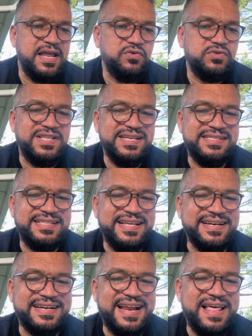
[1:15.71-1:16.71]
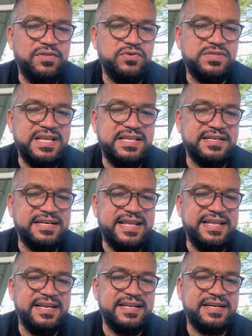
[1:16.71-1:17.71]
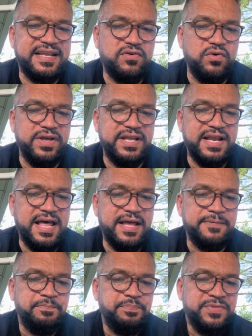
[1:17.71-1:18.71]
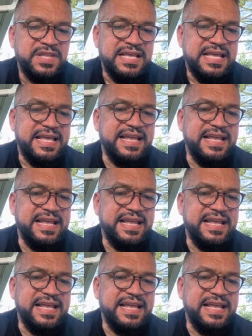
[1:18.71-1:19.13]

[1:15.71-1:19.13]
a los desterrados de Israel recogerá.